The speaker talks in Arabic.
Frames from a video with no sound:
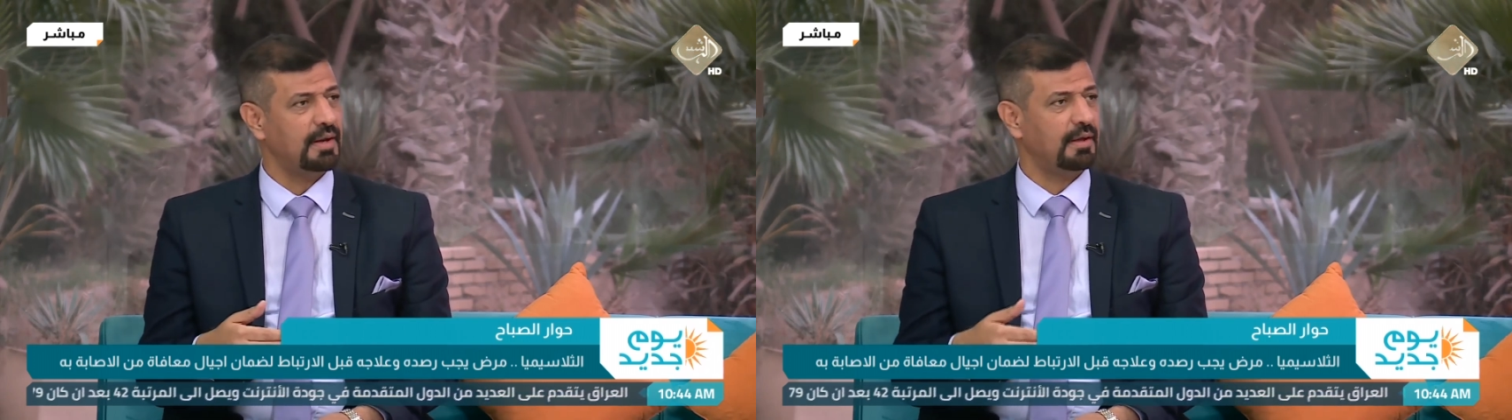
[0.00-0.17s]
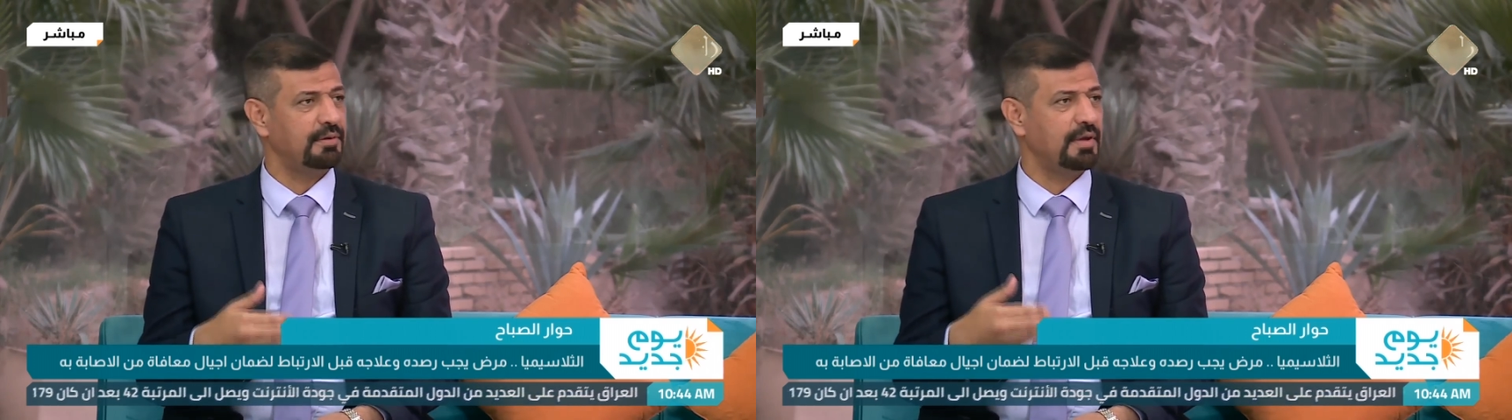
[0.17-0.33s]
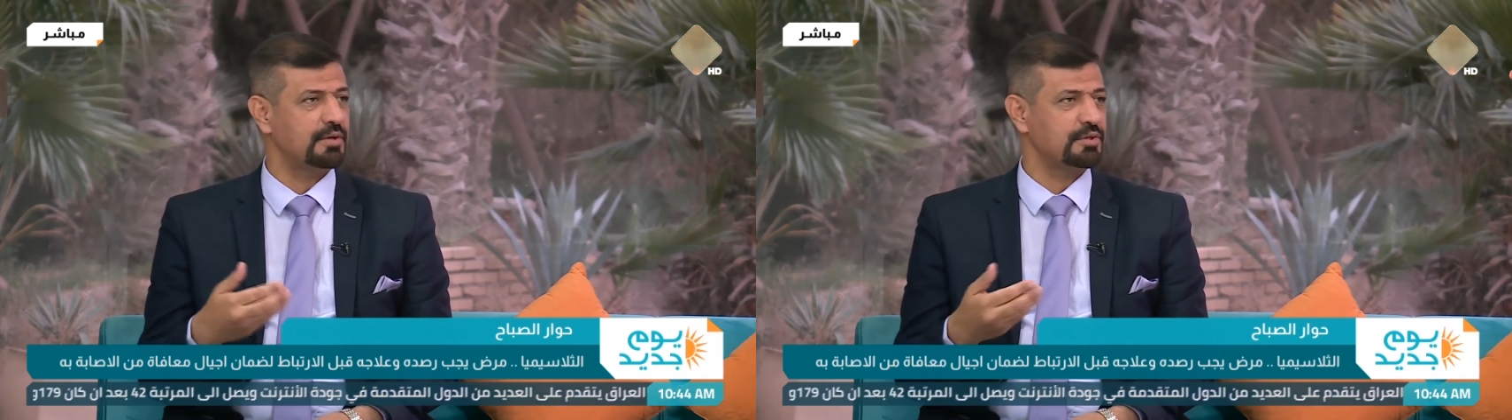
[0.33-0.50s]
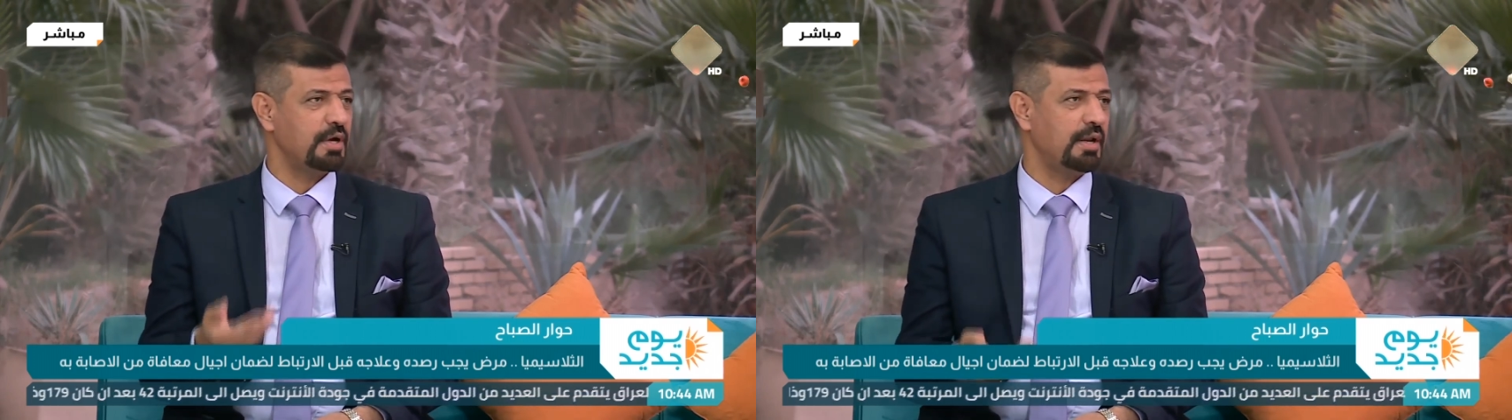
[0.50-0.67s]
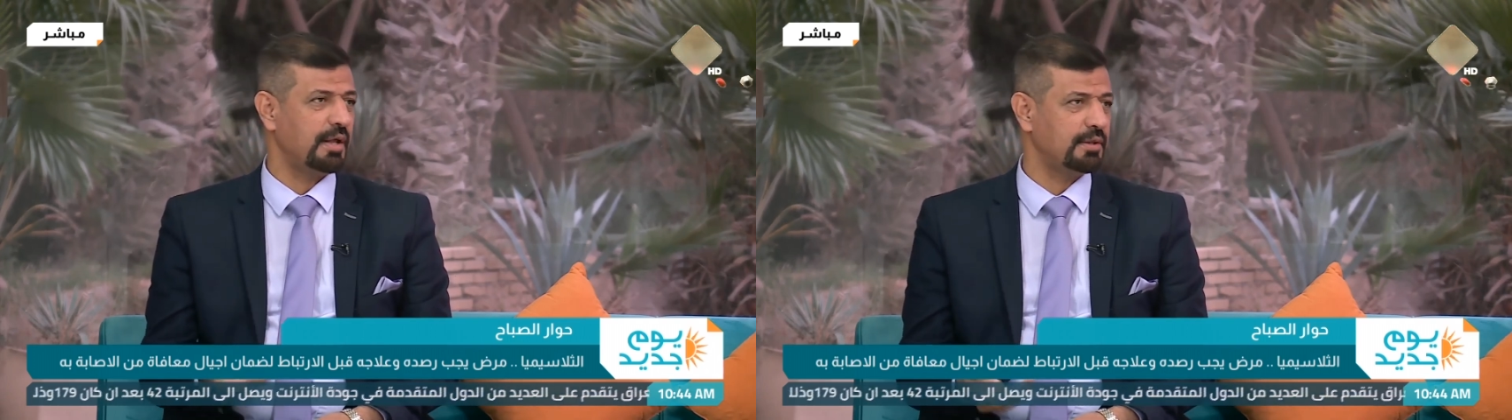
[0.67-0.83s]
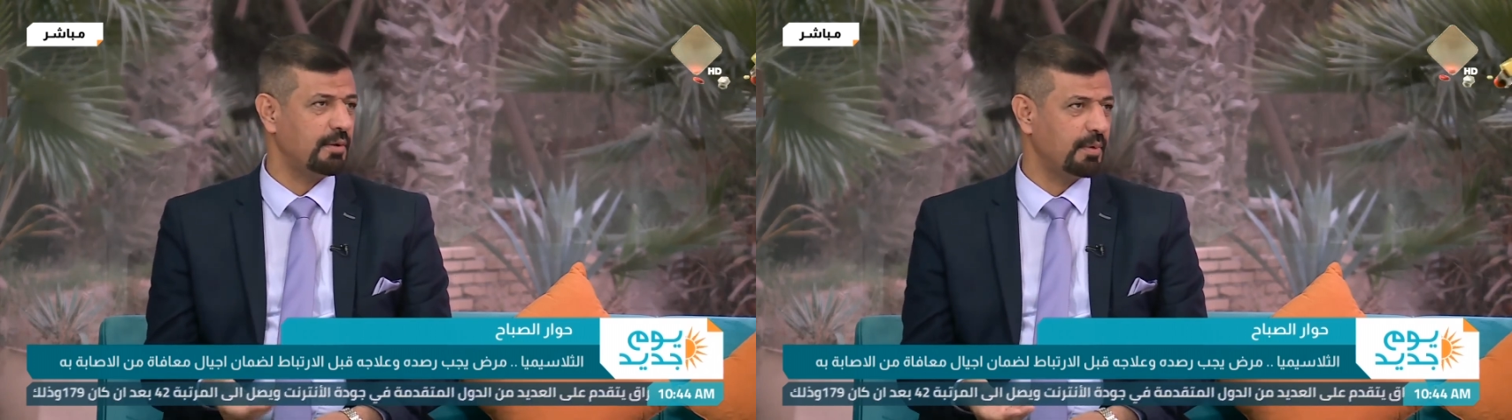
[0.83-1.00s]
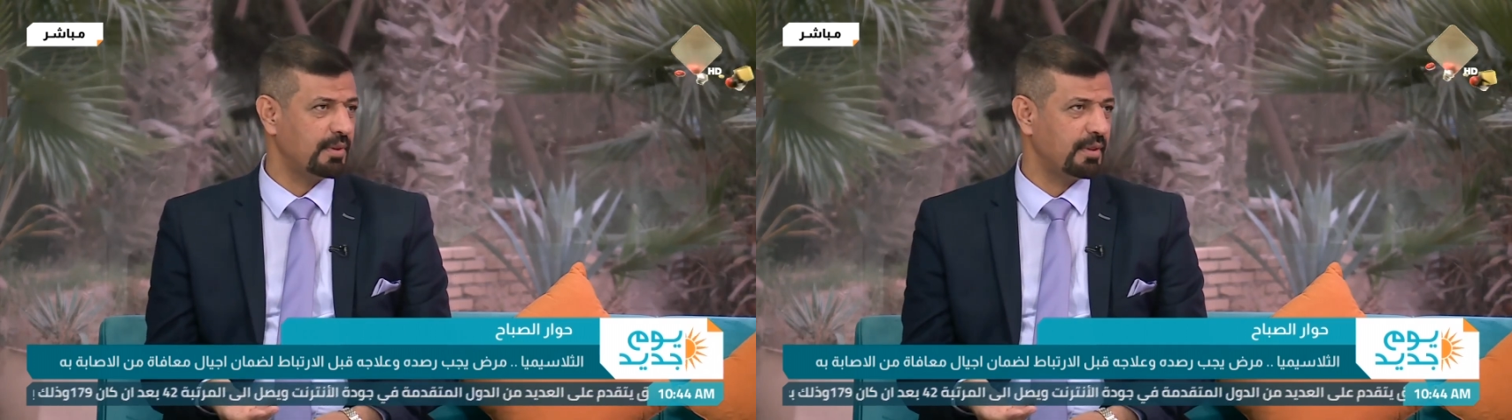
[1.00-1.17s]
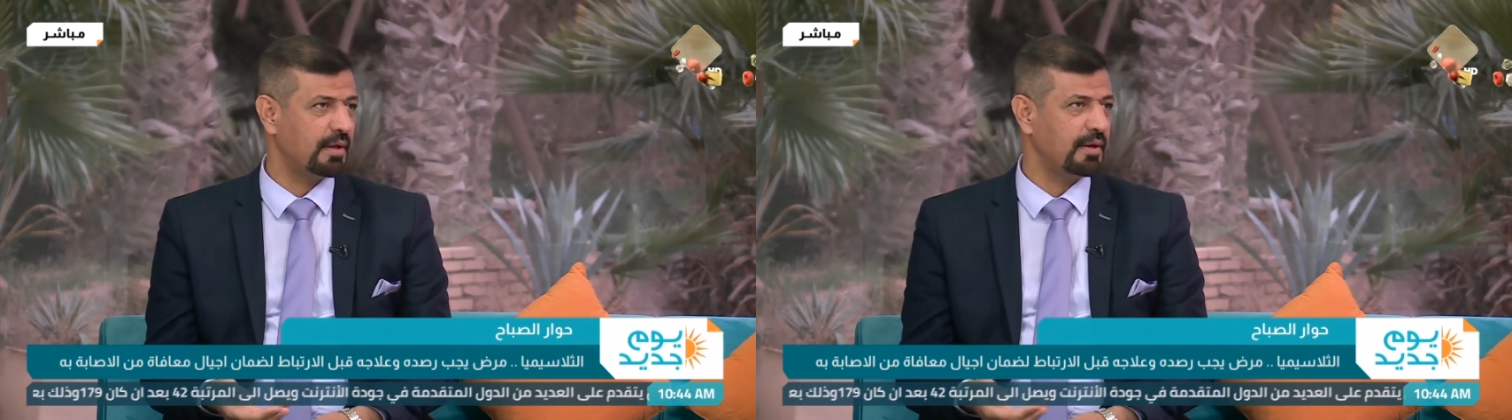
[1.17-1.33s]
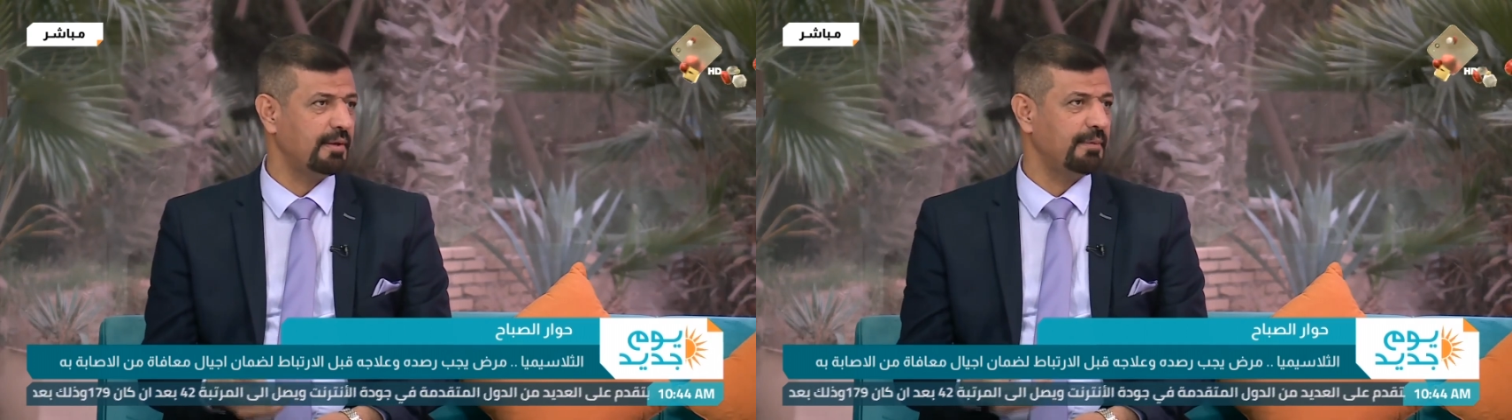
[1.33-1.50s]
الى احتياجه الى دواء
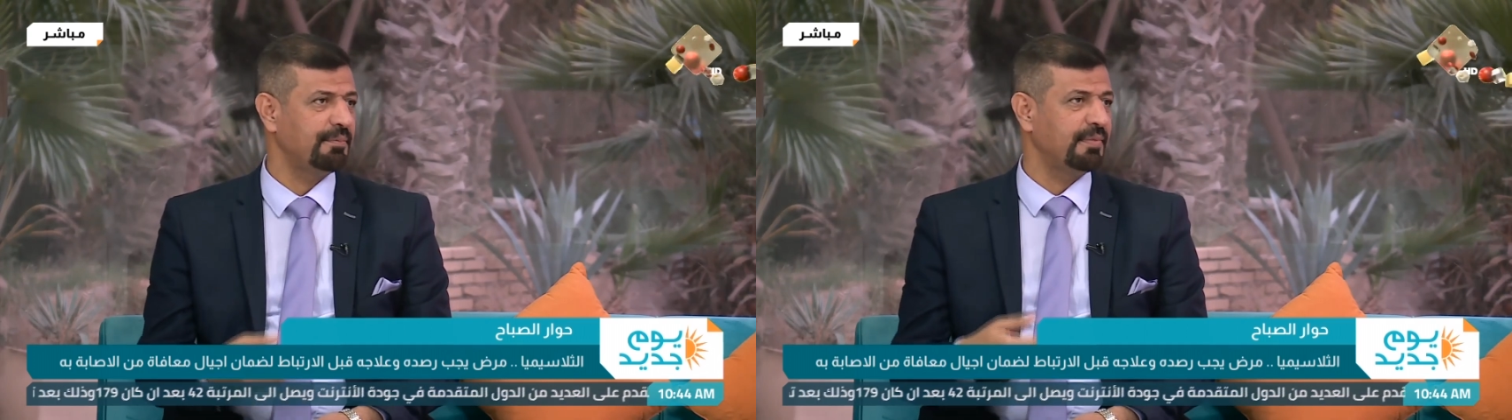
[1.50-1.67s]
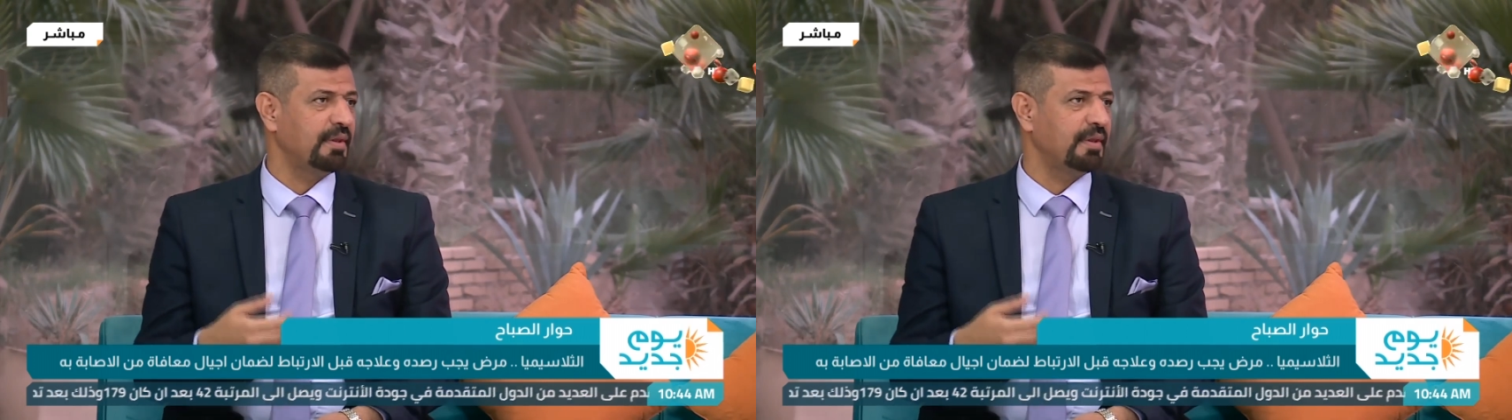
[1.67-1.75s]
ثاني